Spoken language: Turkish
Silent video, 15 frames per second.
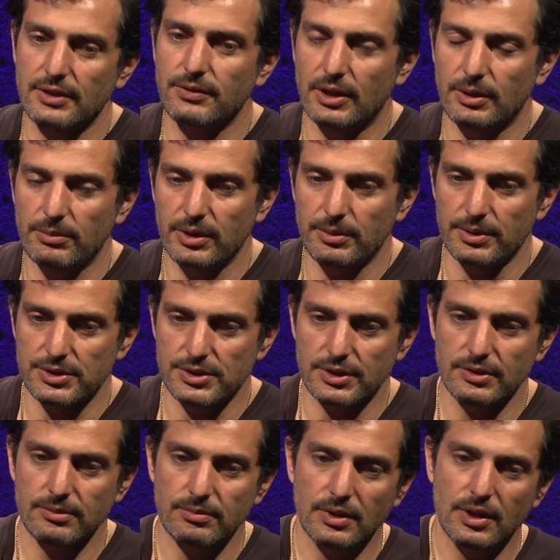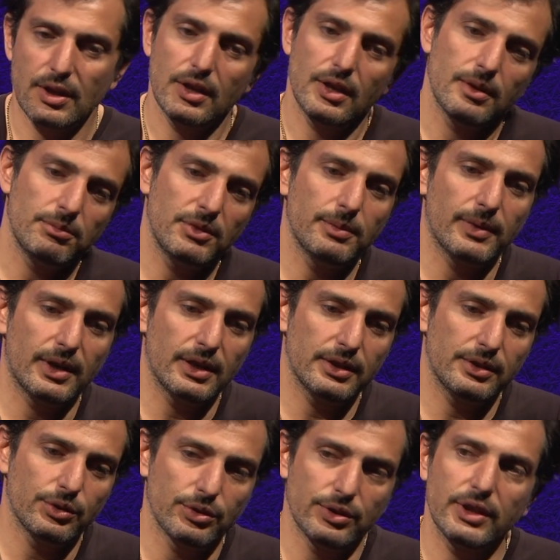almaya başladım. Mimarlığın
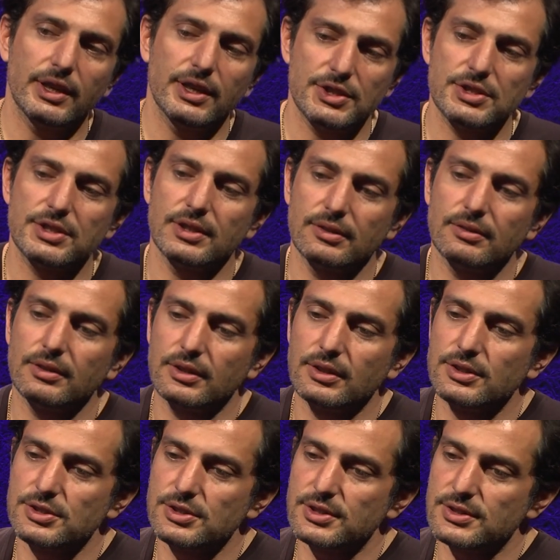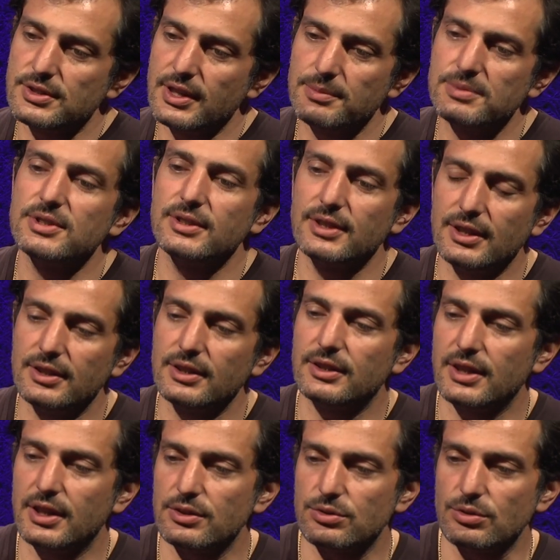önüne geçti açıkçası hepsini denedikten
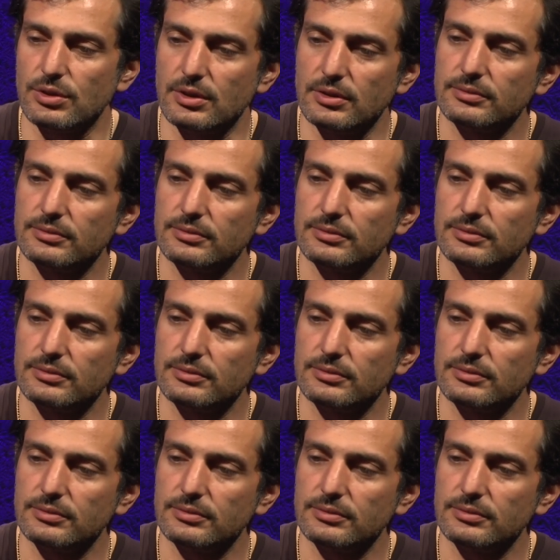sonra.